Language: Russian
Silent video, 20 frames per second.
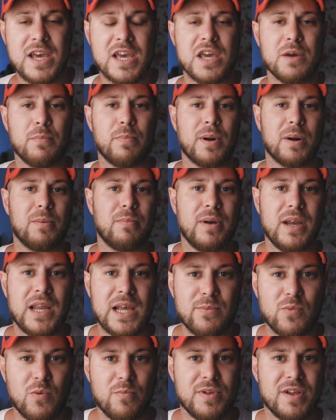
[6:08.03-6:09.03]
и
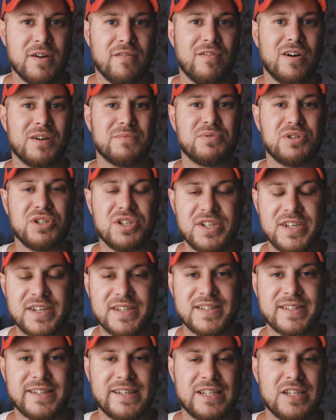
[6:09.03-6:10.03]
проблем у меня вообще
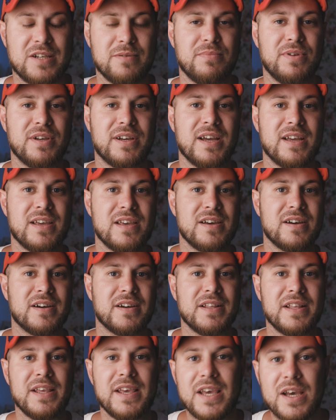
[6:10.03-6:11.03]
с этим
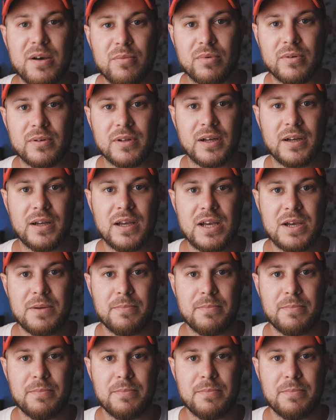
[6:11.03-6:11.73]
никаких не было.